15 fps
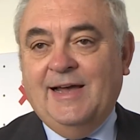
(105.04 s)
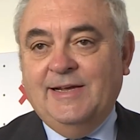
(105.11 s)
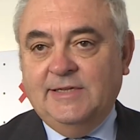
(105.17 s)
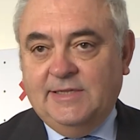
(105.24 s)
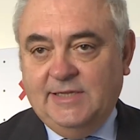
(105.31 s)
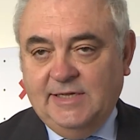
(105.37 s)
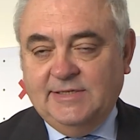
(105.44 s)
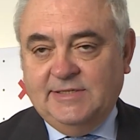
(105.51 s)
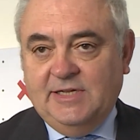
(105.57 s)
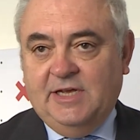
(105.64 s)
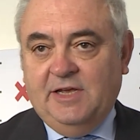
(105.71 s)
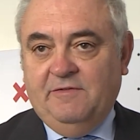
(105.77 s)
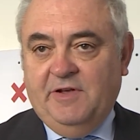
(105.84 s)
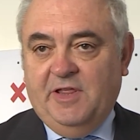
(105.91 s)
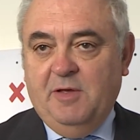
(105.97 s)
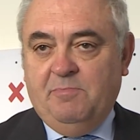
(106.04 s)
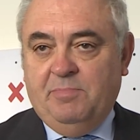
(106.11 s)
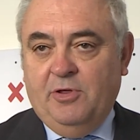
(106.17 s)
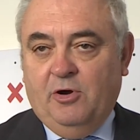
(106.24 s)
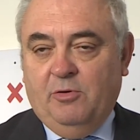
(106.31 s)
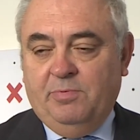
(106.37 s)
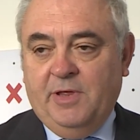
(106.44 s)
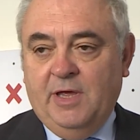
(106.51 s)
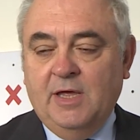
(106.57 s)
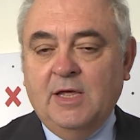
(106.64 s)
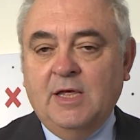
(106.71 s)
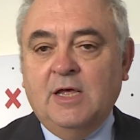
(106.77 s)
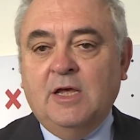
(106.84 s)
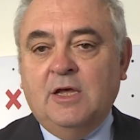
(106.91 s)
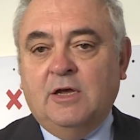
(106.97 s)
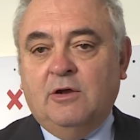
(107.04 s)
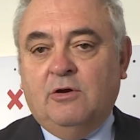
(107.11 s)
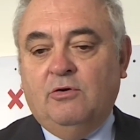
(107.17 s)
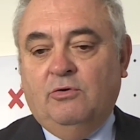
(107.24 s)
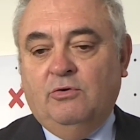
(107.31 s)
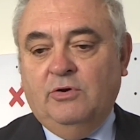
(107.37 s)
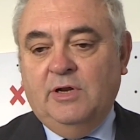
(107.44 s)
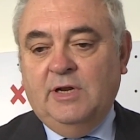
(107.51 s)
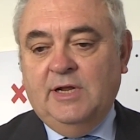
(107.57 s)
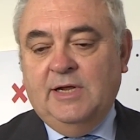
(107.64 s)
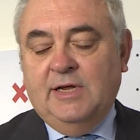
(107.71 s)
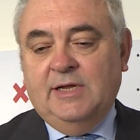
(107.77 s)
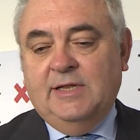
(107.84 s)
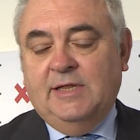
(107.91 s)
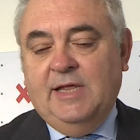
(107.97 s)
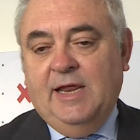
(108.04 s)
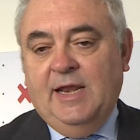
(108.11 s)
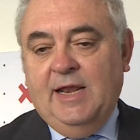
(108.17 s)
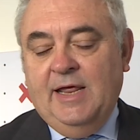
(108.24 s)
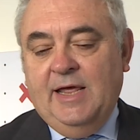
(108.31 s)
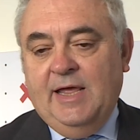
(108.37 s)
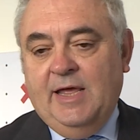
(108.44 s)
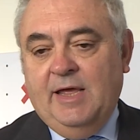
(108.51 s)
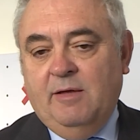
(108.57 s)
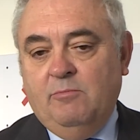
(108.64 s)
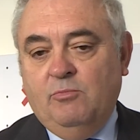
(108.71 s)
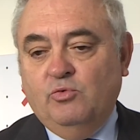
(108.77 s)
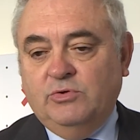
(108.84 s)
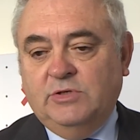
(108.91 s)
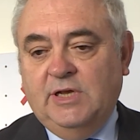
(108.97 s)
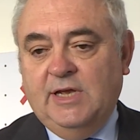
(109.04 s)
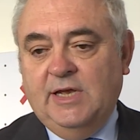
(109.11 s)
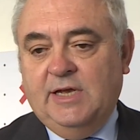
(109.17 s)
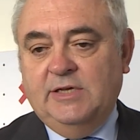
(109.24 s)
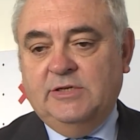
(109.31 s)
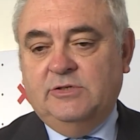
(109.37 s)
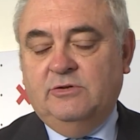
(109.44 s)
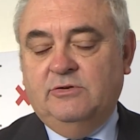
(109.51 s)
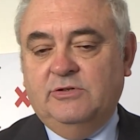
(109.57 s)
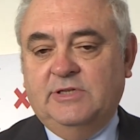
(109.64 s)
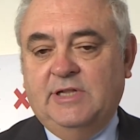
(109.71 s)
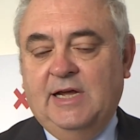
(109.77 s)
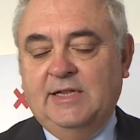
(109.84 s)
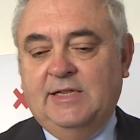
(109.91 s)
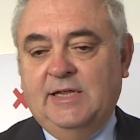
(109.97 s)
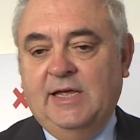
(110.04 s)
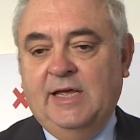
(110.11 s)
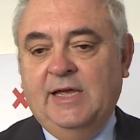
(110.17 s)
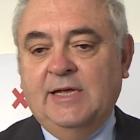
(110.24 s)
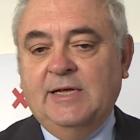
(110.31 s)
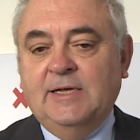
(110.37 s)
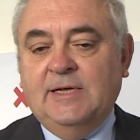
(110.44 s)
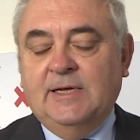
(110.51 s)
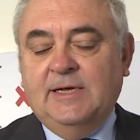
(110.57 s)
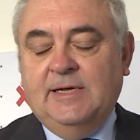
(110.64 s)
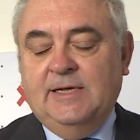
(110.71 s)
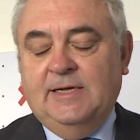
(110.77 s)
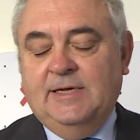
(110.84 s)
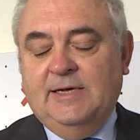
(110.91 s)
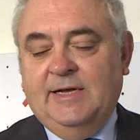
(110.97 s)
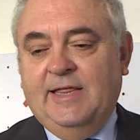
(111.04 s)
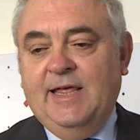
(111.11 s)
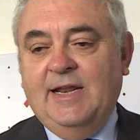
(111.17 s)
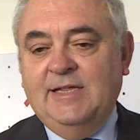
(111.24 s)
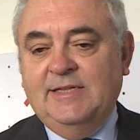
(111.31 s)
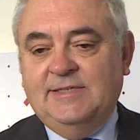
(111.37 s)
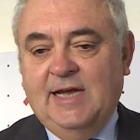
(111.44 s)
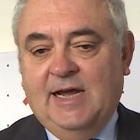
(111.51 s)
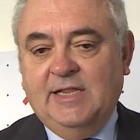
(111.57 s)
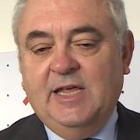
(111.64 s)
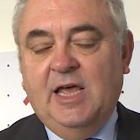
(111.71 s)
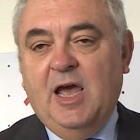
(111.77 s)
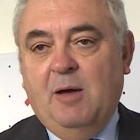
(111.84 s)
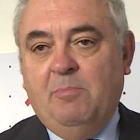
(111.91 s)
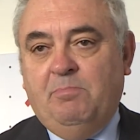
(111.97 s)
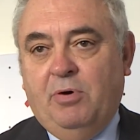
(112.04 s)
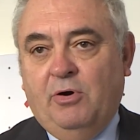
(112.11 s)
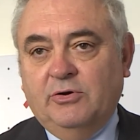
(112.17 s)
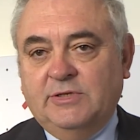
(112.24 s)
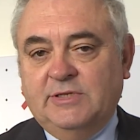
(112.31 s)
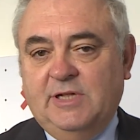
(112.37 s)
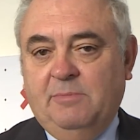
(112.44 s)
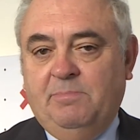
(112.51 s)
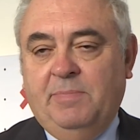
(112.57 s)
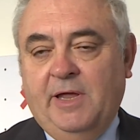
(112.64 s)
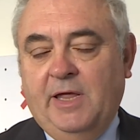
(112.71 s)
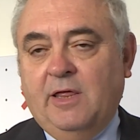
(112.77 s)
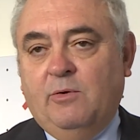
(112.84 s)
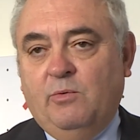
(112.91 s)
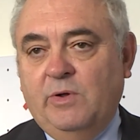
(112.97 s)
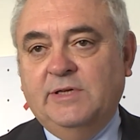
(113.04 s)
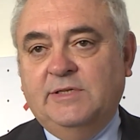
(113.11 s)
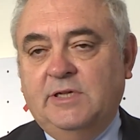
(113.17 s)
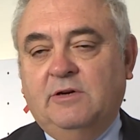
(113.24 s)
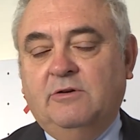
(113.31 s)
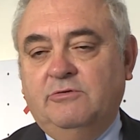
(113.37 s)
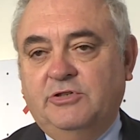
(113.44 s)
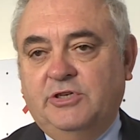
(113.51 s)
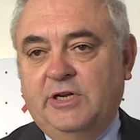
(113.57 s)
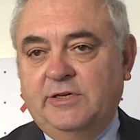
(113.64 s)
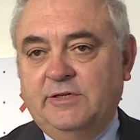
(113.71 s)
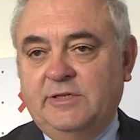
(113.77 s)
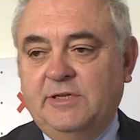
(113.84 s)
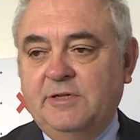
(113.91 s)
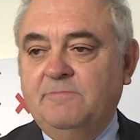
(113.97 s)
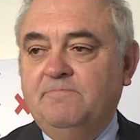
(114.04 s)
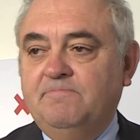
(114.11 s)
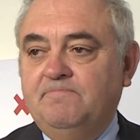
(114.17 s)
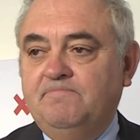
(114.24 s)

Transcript: artistiche vere e proprie con eh, delle musiche che sono state eh, realizzate apposta per questi concerti.